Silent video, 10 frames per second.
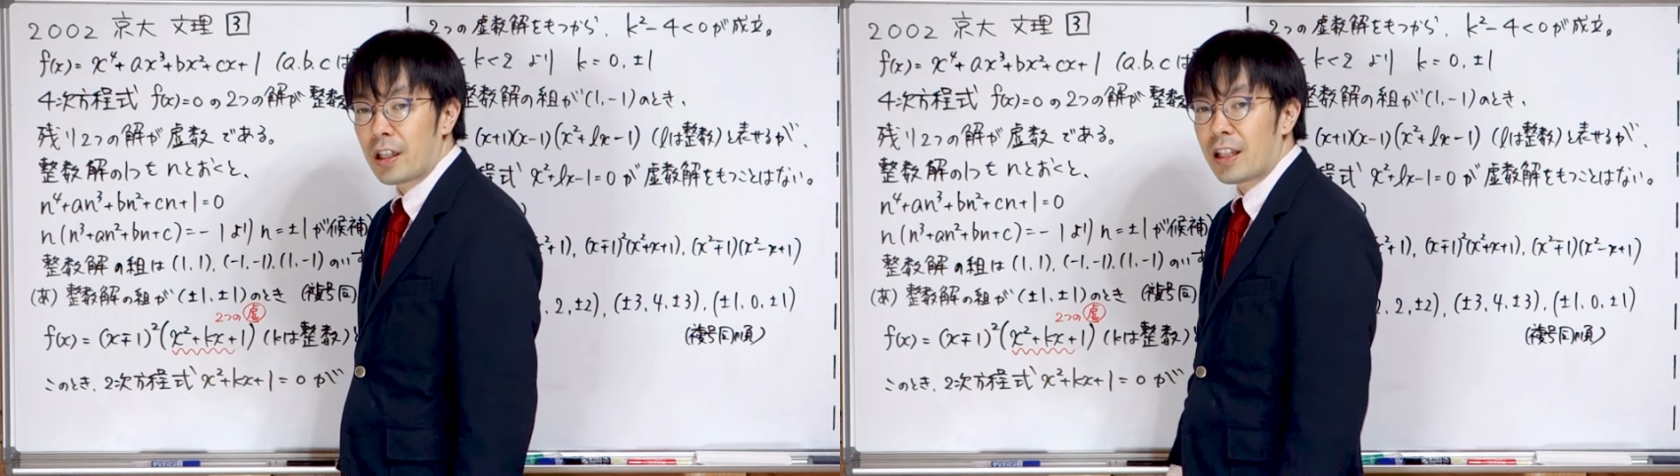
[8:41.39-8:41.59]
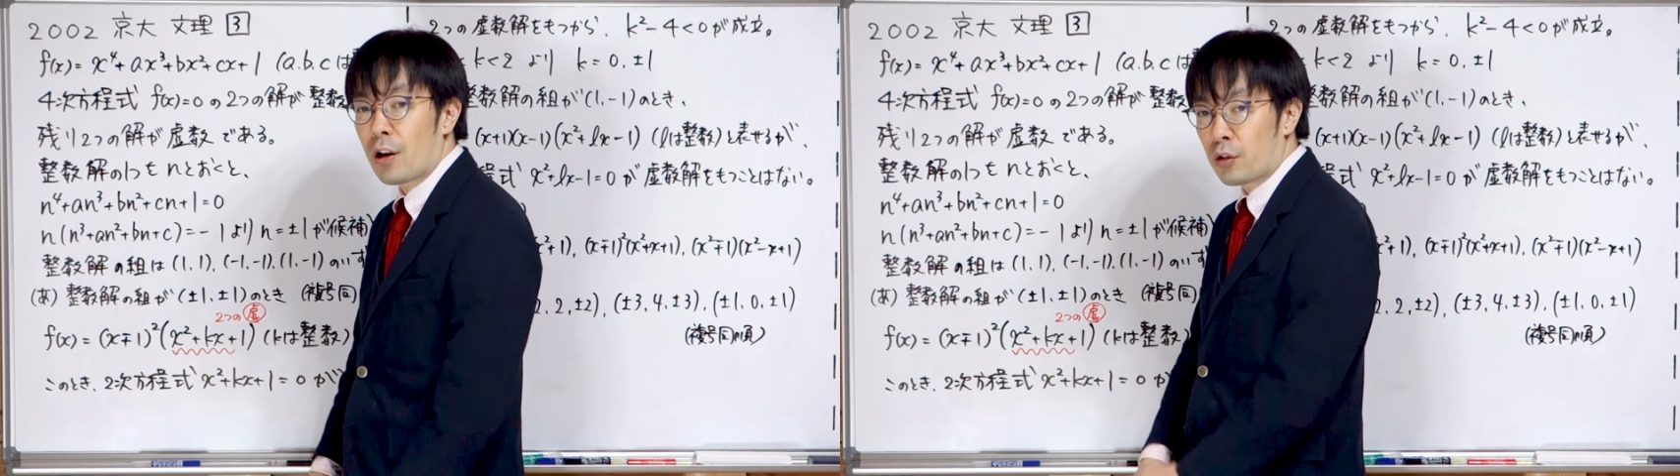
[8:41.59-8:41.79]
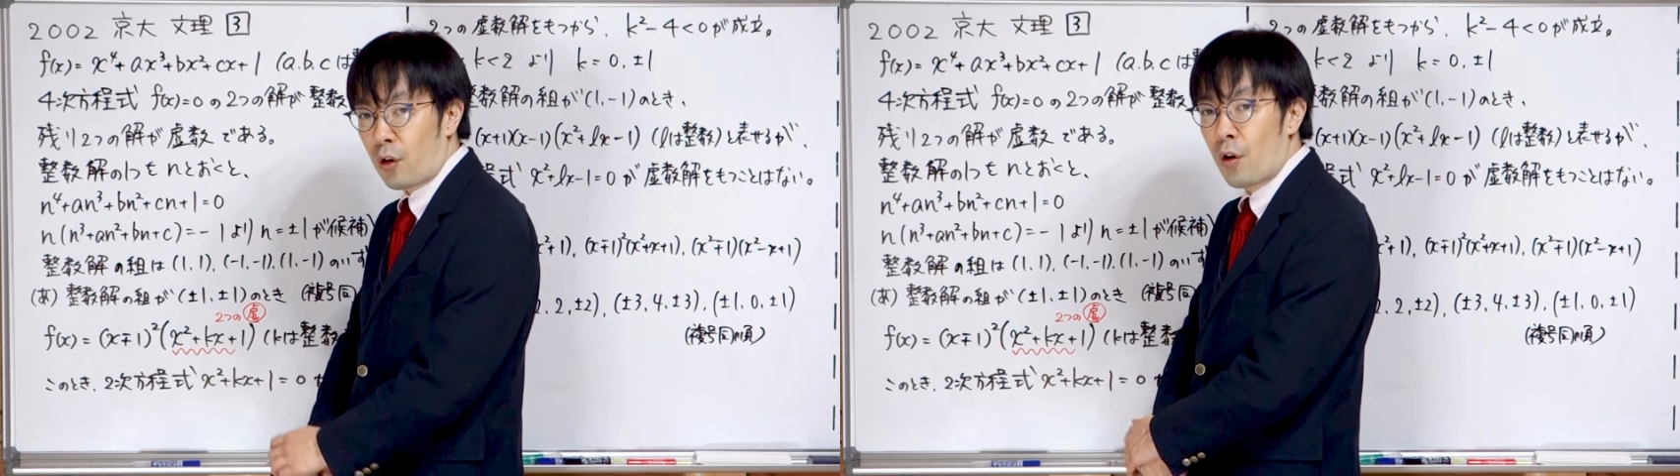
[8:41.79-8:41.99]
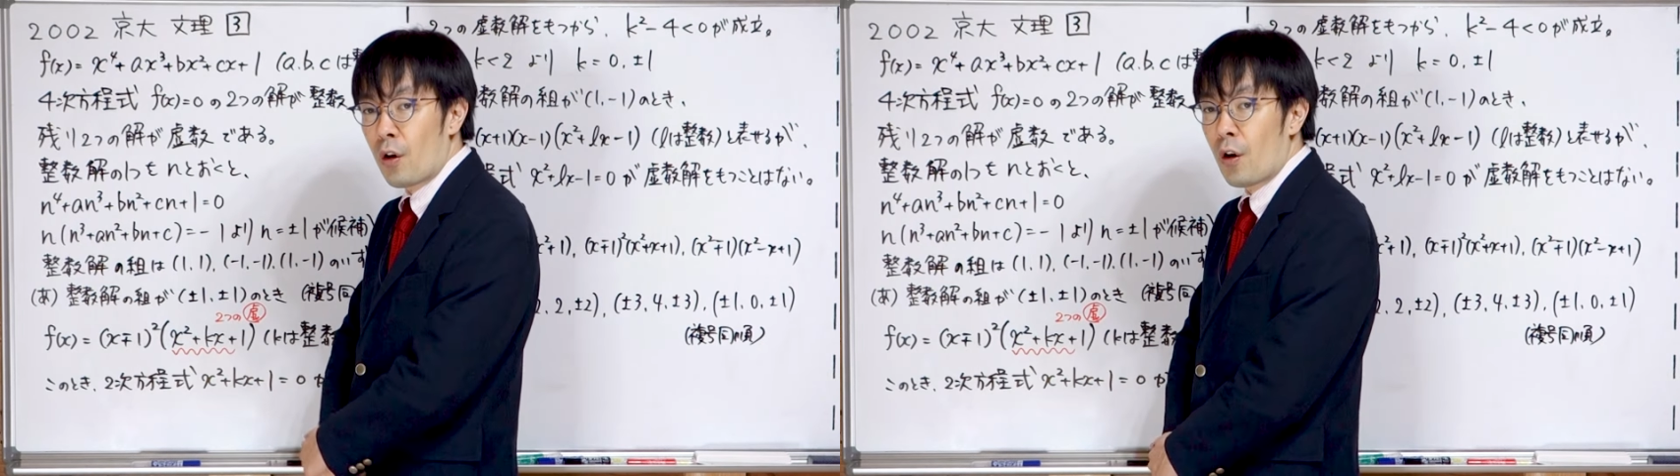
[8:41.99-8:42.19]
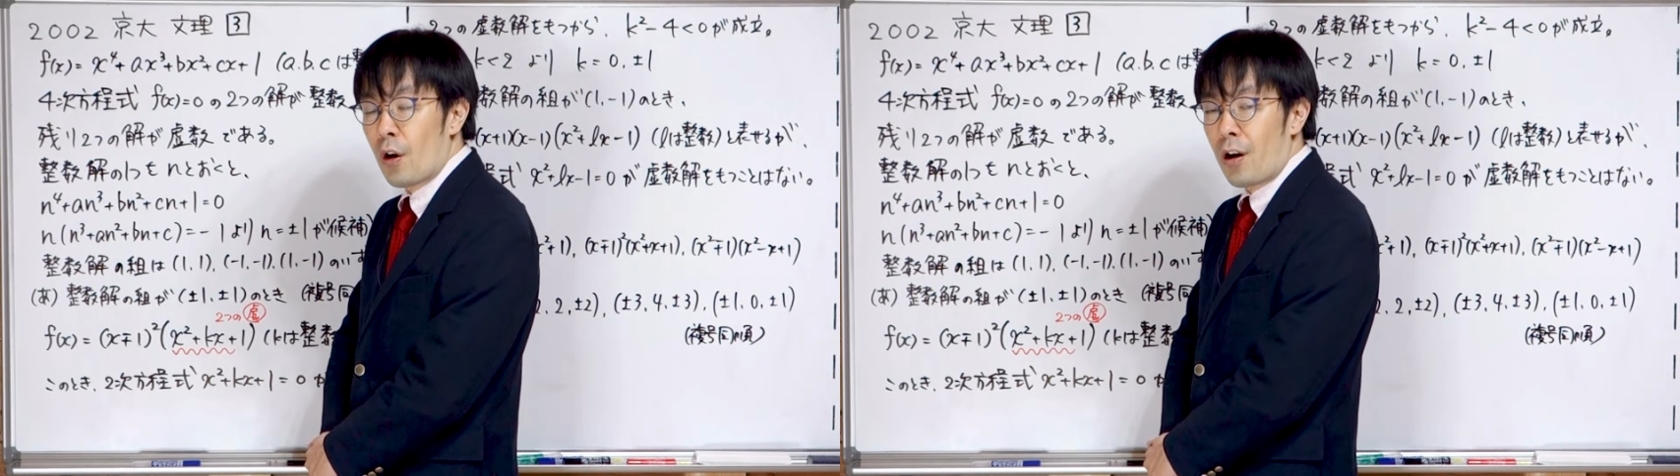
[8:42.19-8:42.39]
的なこと
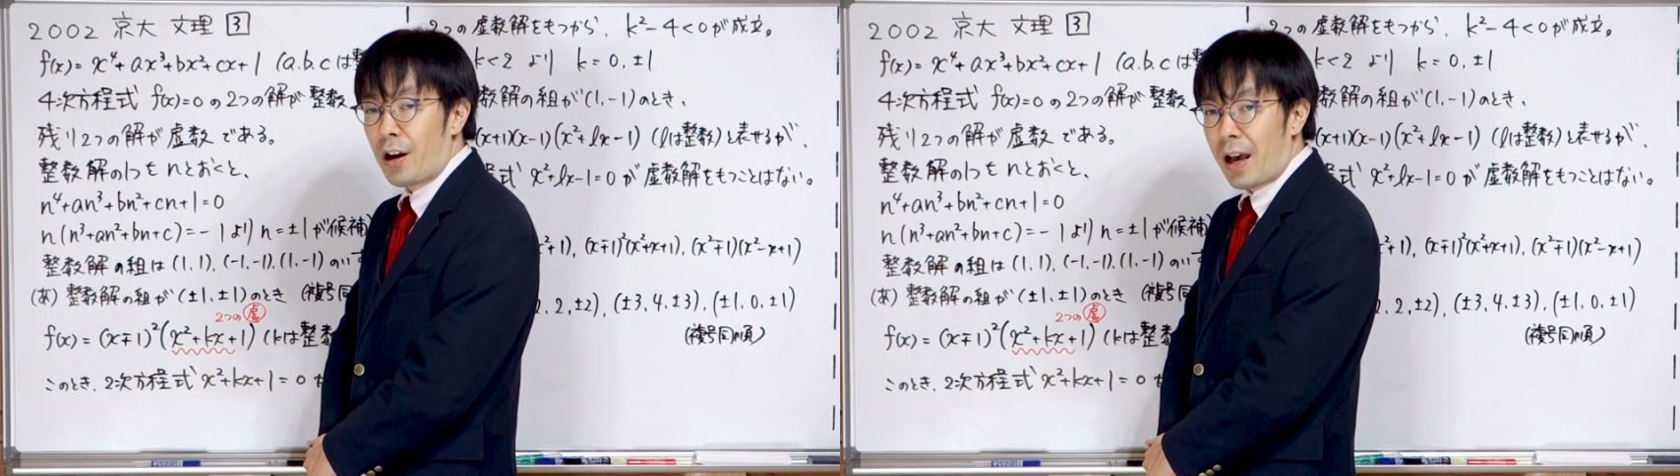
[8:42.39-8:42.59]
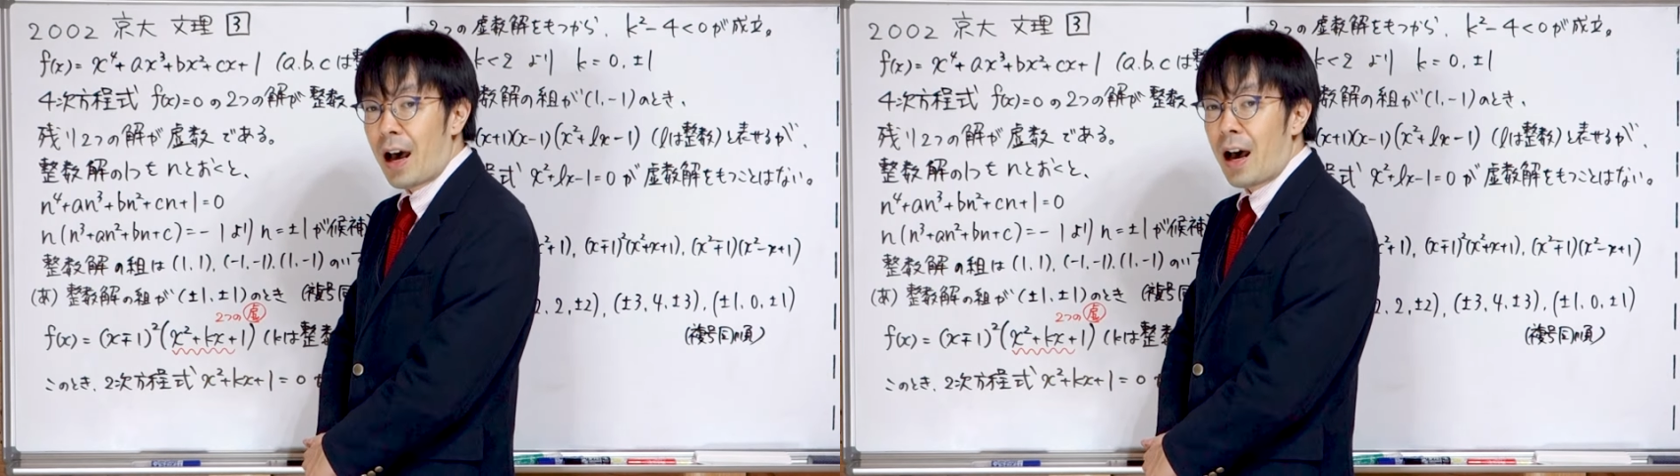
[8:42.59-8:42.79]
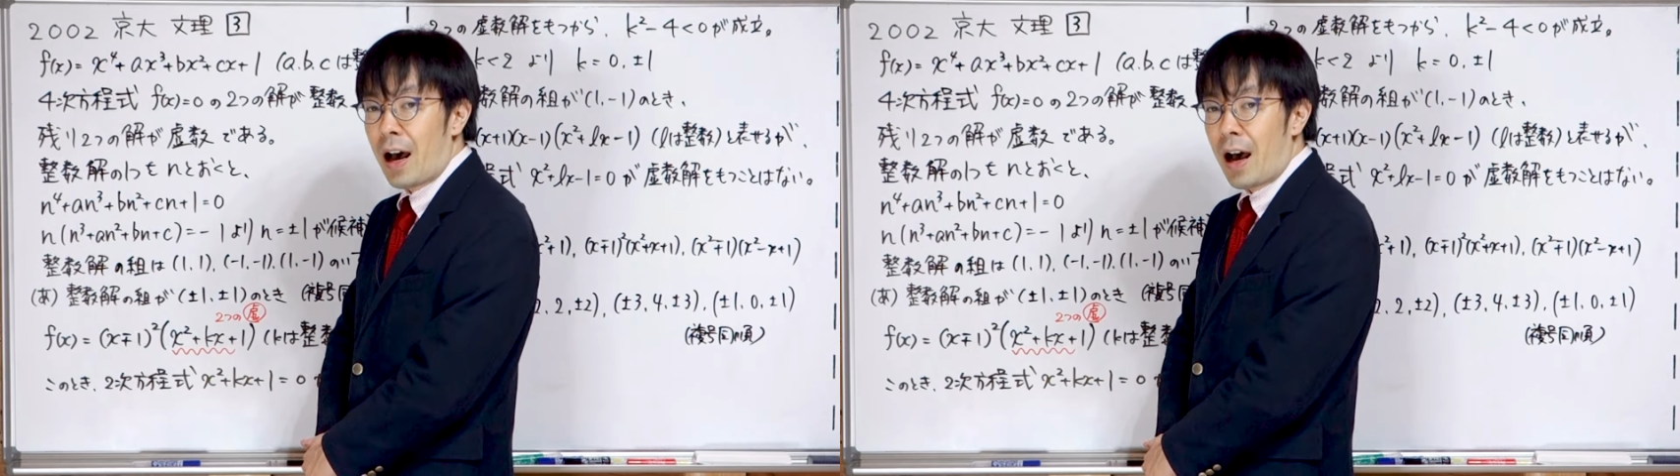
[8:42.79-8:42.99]
が